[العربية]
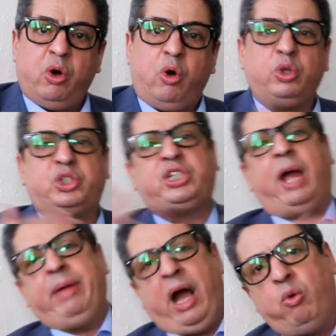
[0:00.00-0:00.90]

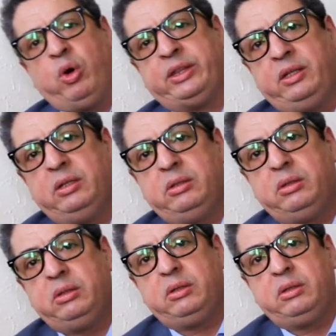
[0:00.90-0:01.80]
والشعب يعوض
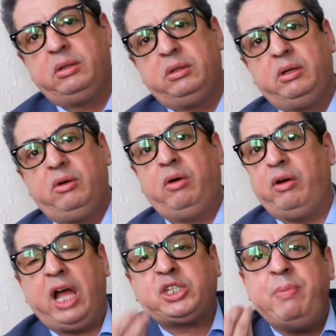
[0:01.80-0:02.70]

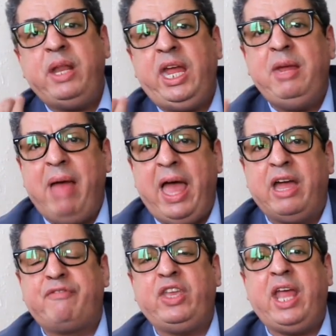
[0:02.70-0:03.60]
واش من
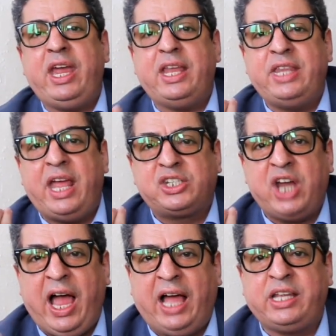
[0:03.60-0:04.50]
حمايه فين هي
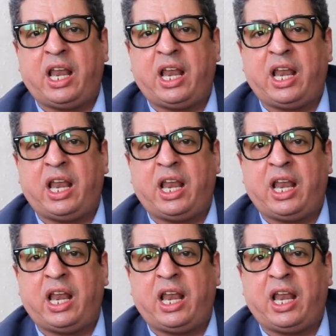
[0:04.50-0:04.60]
النجاعه ديال